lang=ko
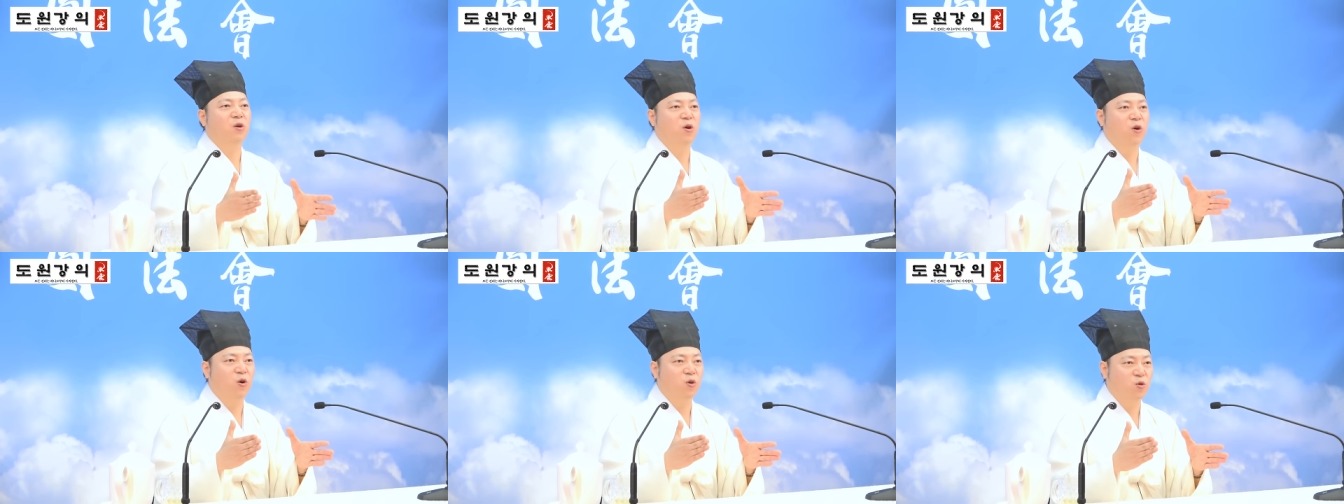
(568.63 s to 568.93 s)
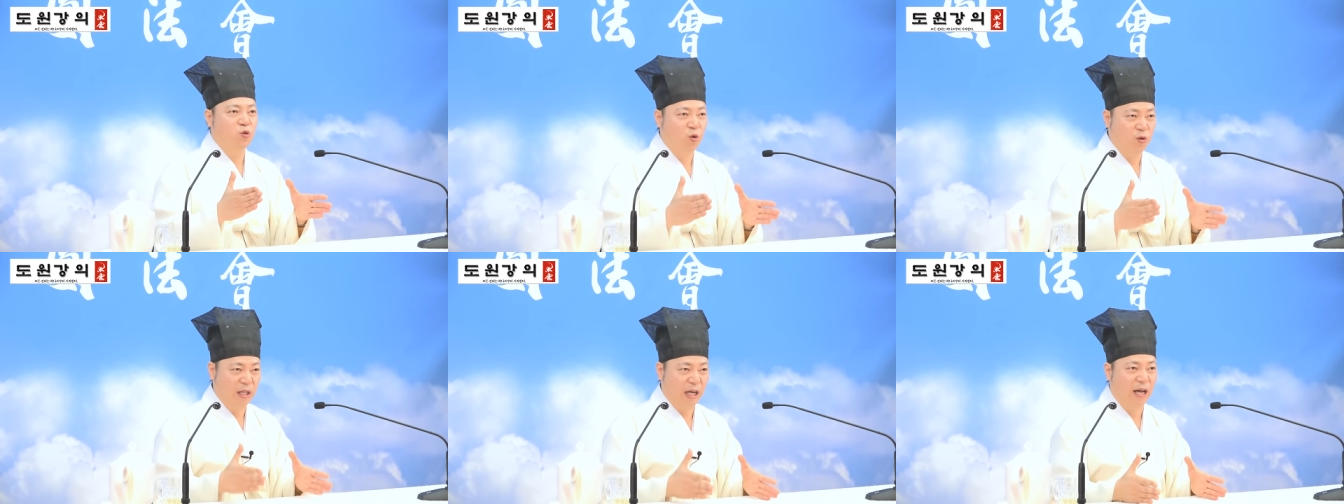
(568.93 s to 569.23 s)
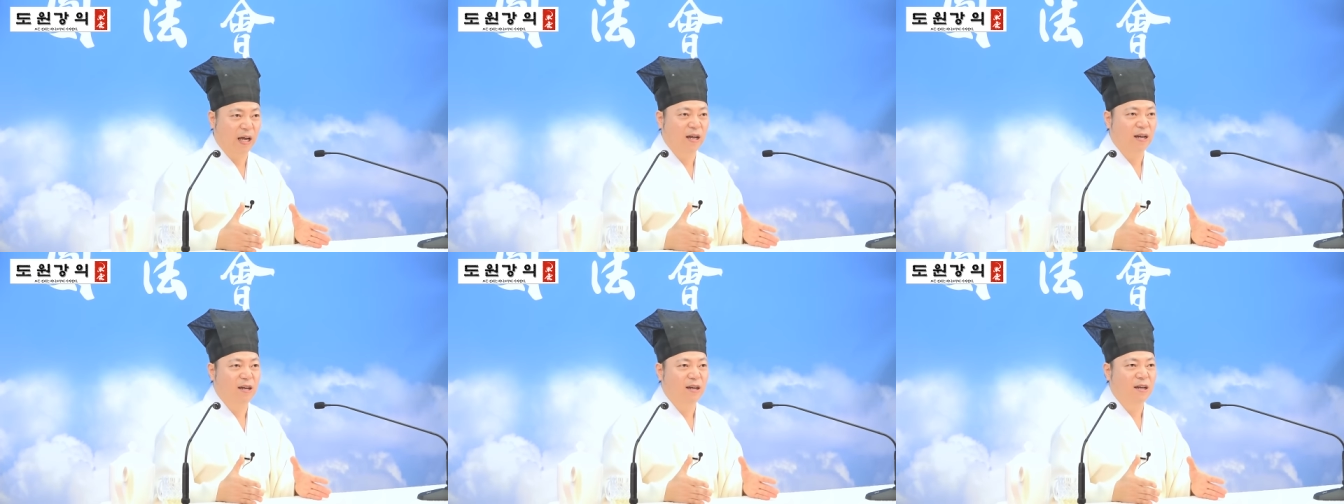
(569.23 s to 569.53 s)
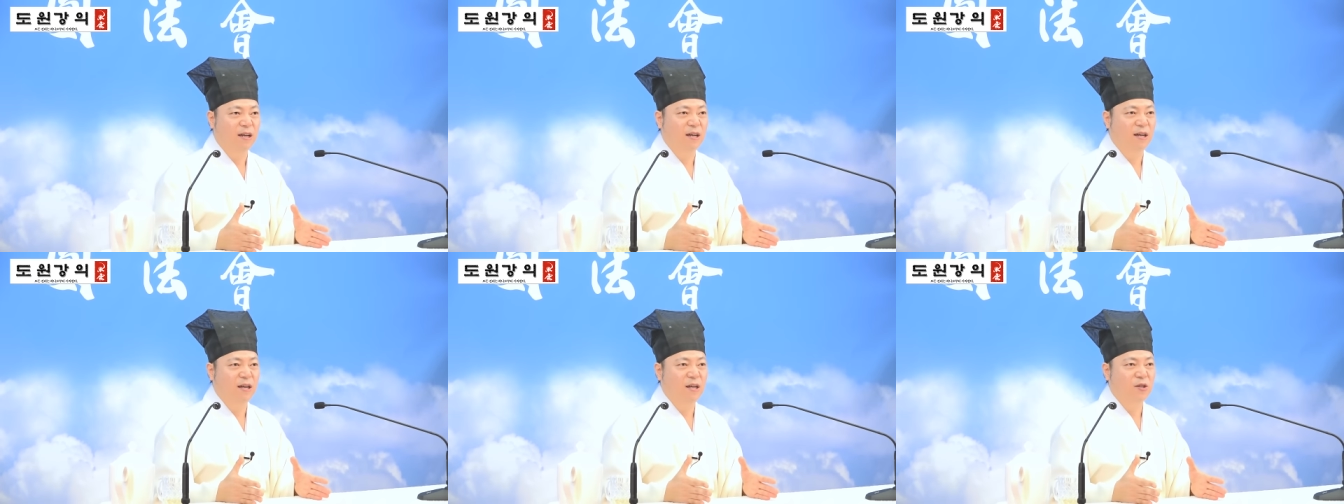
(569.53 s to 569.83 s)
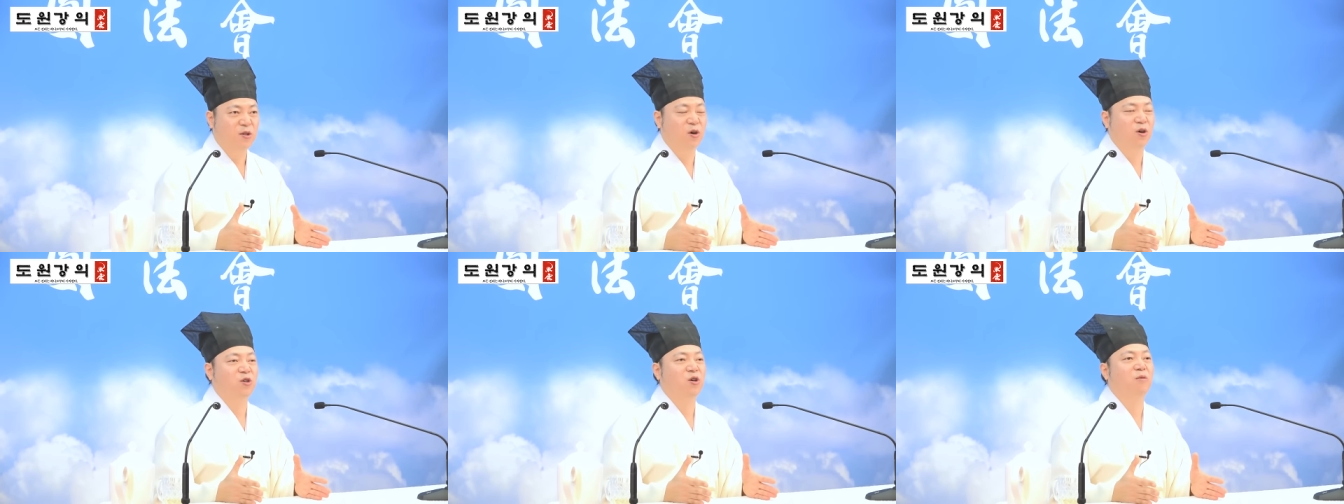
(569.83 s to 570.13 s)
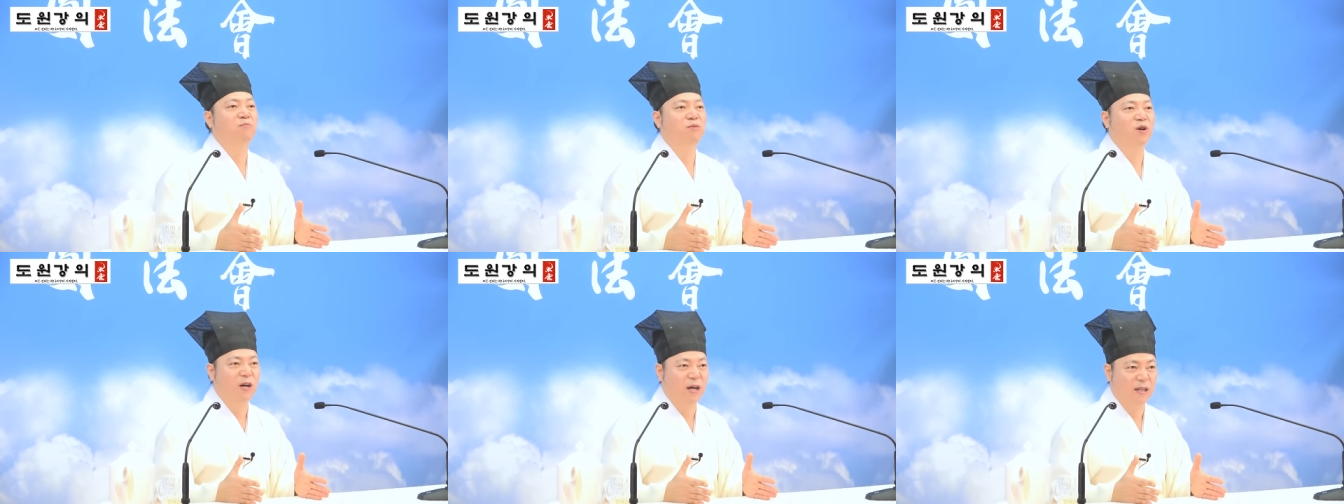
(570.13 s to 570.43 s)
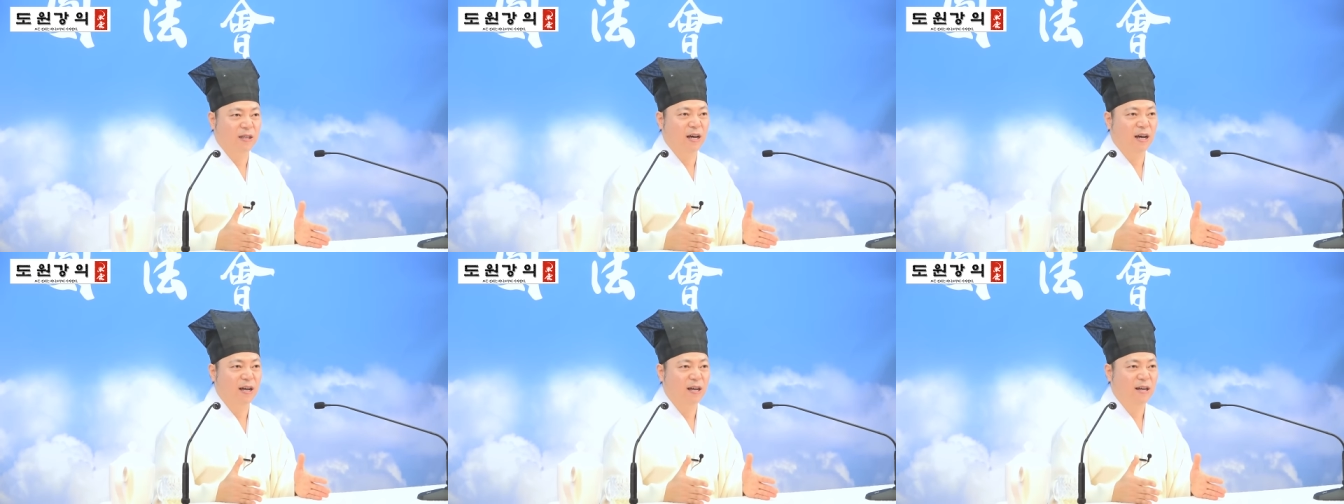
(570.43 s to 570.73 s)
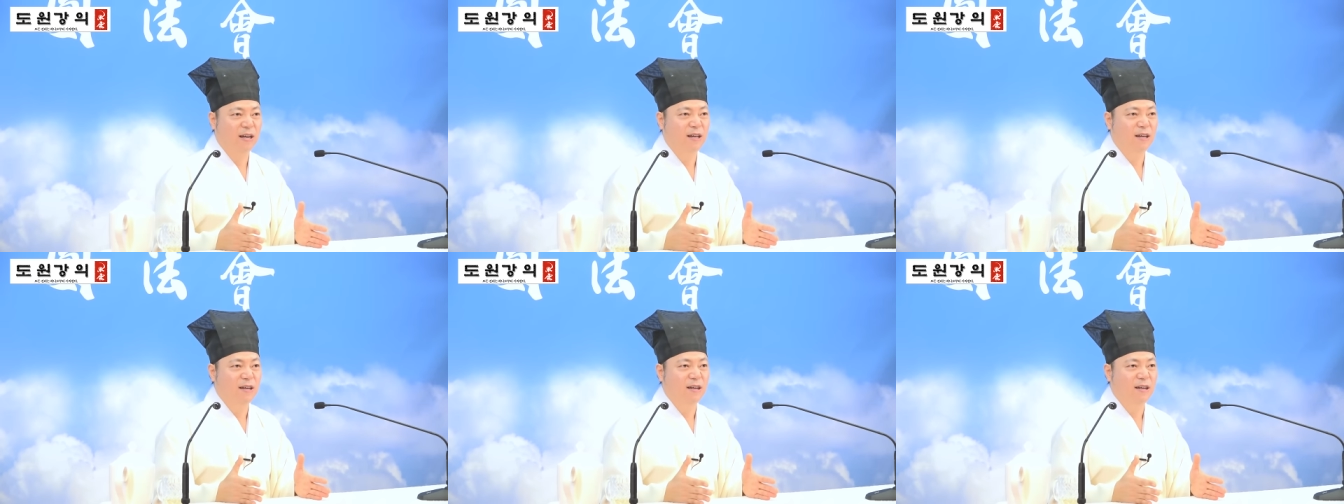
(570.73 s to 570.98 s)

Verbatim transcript: 더 좋다, 더 현명하다.